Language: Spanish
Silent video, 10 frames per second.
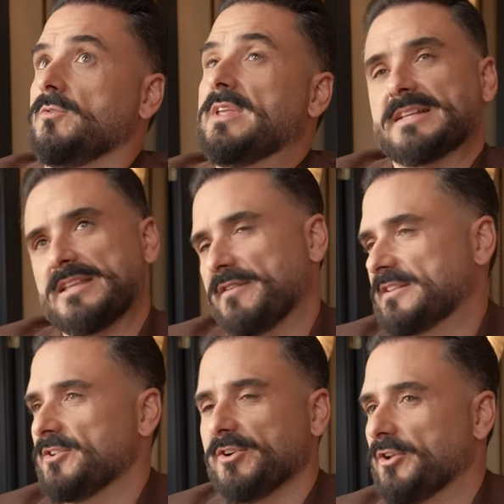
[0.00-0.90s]
De
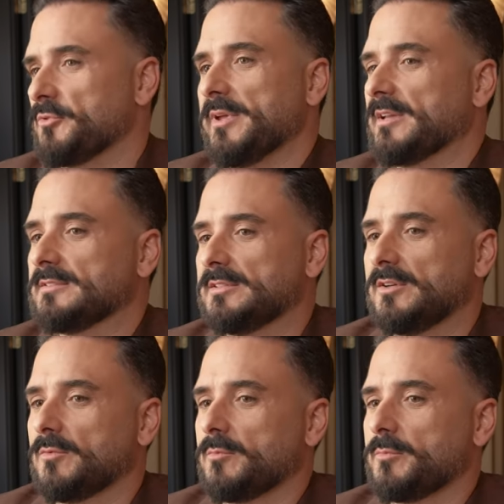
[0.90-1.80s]
satisfacción enorme,
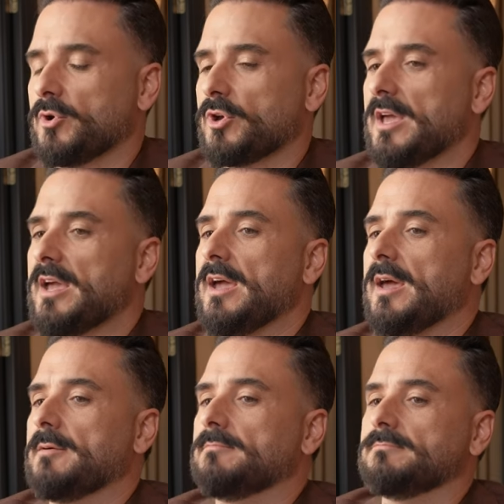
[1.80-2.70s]

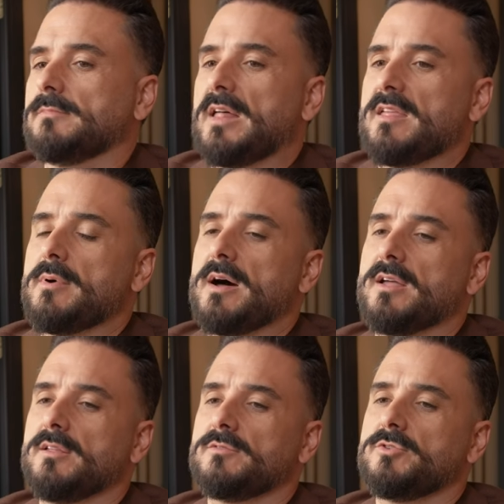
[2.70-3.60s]
porque mm,
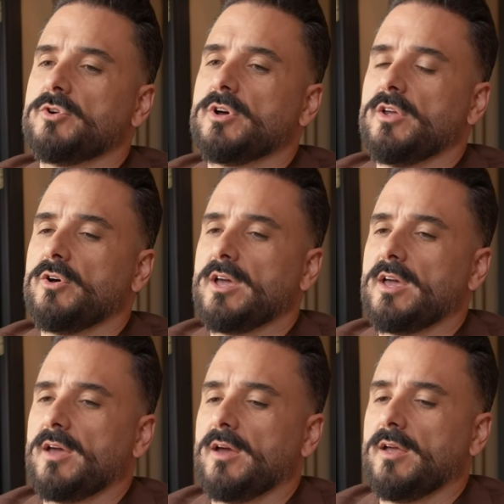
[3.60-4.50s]
además yo creo
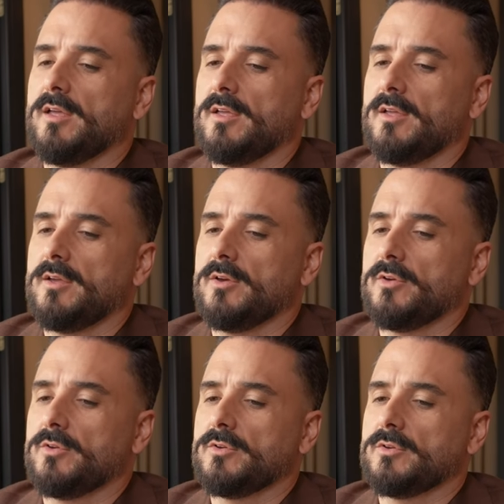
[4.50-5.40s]
que
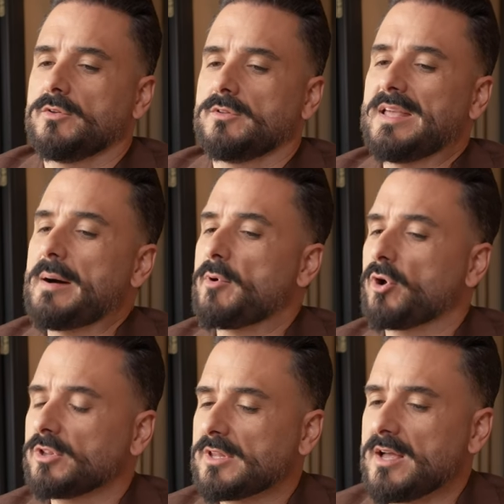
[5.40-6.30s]
te
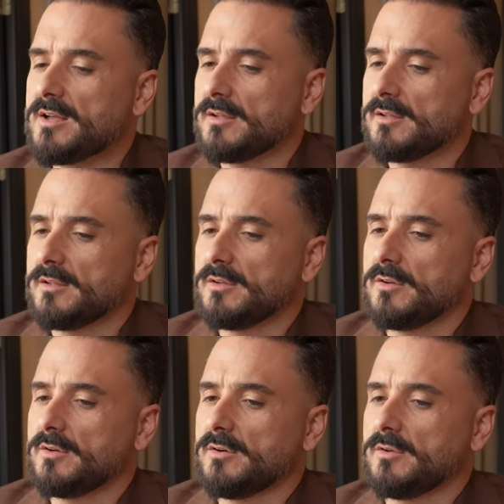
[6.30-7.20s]
aporta
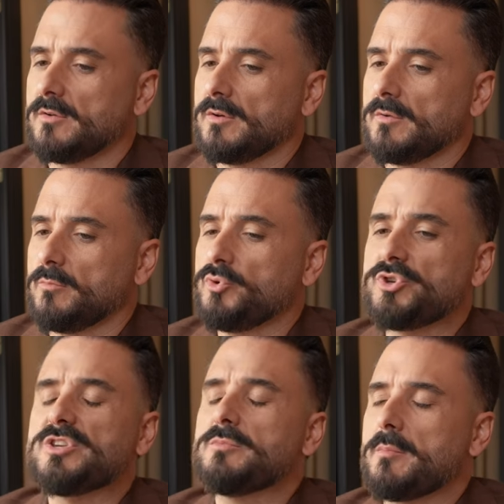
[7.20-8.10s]

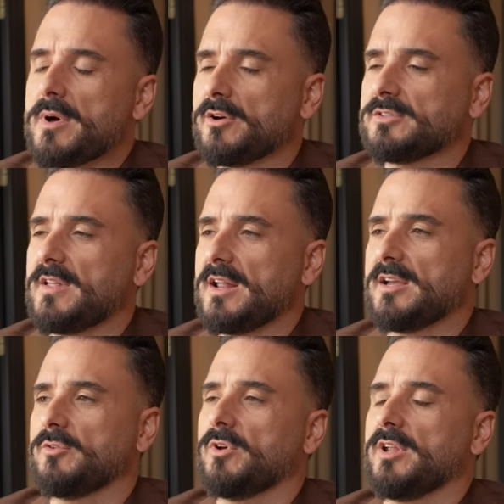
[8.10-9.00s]
muchísimas más cosas de las
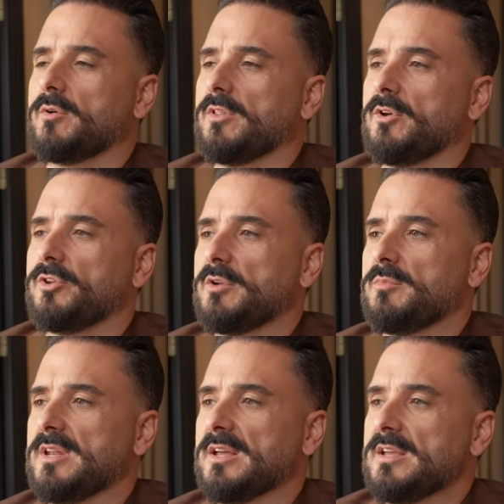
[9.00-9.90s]
que tú crees cuando lo
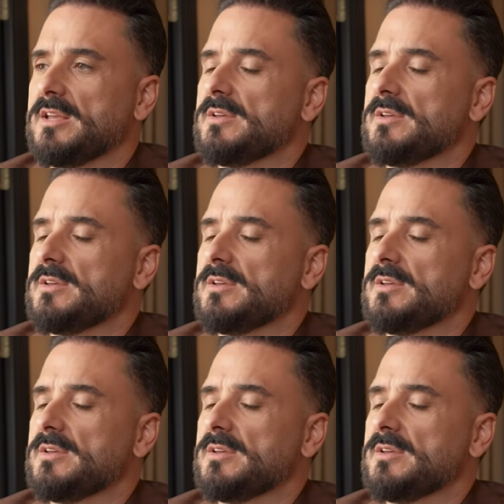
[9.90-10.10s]
terminas.